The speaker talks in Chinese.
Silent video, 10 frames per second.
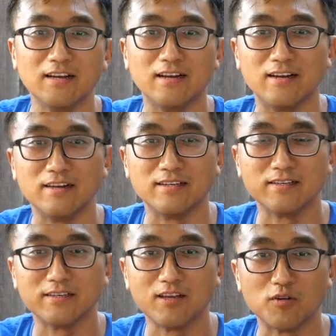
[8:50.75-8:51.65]
呃，
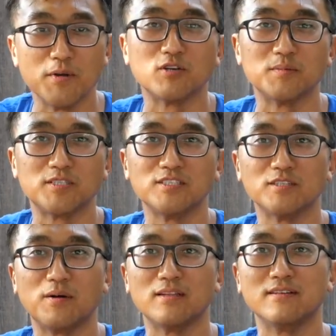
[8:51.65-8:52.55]
要是没有什么事
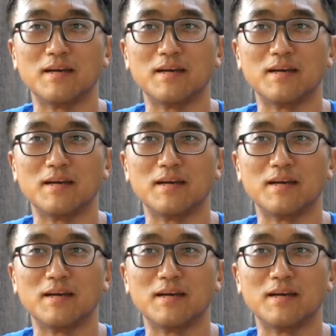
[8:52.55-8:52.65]
情的话呢，